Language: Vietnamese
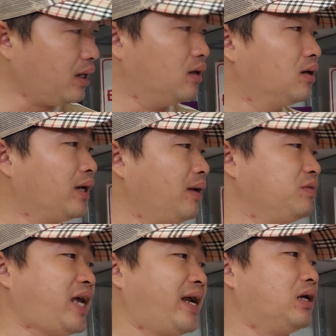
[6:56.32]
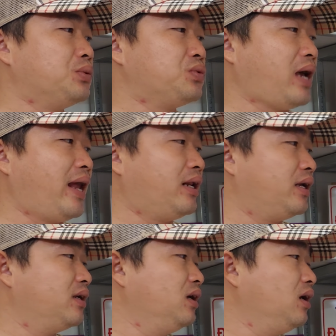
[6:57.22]
cái lượng anh em xài Tatusan
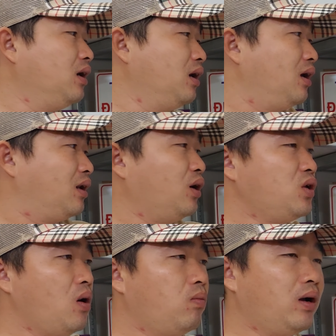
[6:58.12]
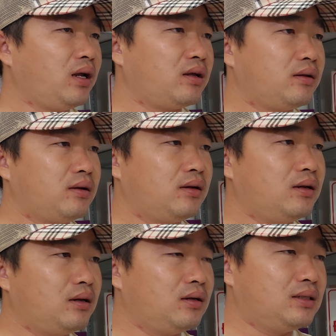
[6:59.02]
thì nói chung á
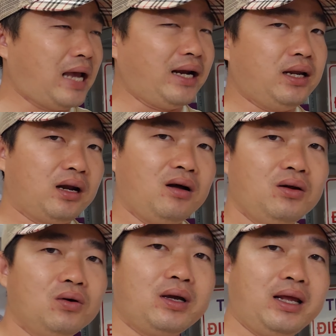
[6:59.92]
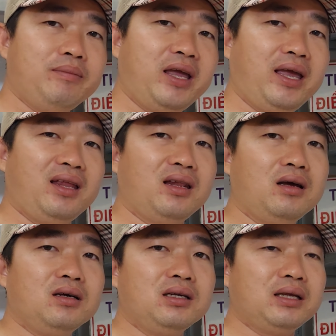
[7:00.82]
sẵn thì nói cho anh em nghe nó
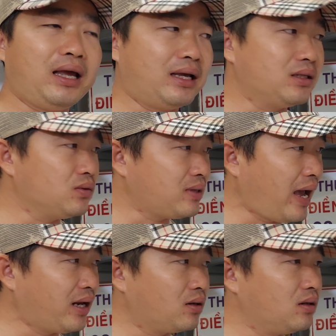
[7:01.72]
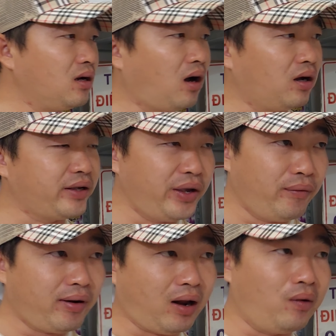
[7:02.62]
hàng Tatusan nó còn
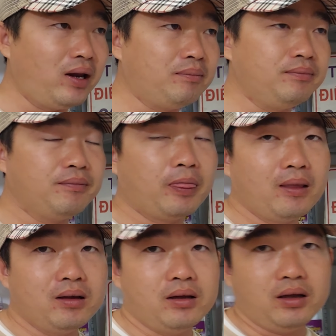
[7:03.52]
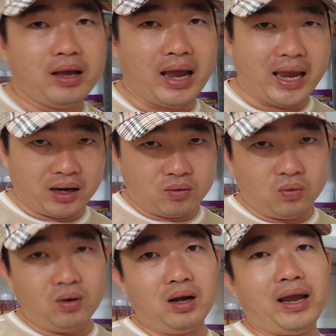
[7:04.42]
nhiều cái loại lắm hàng
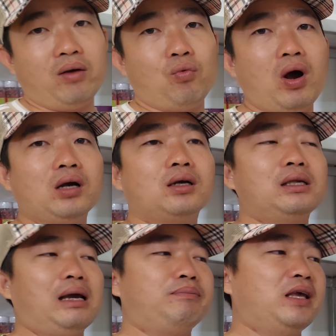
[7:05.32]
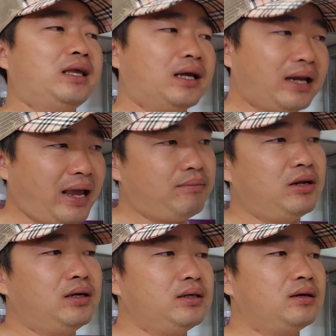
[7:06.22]
của Hàn Quốc nhập về Việt Nam
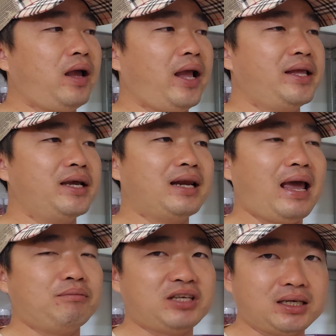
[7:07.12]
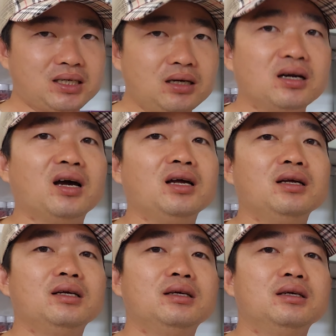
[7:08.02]
nữa rồi hàng Việt Nam sản xuất nữa
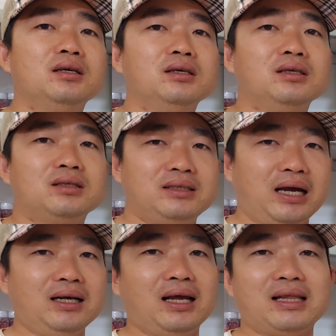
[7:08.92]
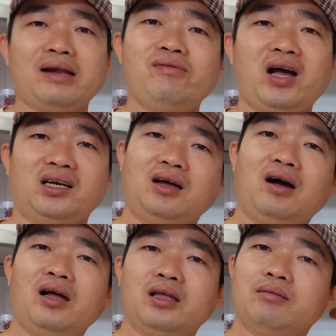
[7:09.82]
vẫn là thành phần
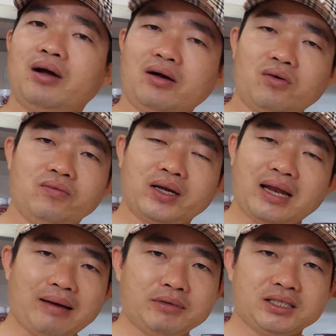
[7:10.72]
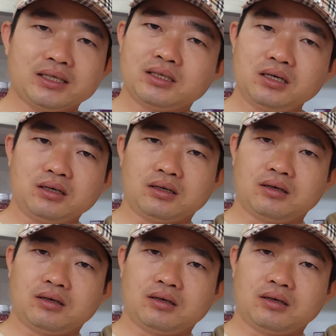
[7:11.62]
đó nhưng mà của Việt Nam mình sản xuất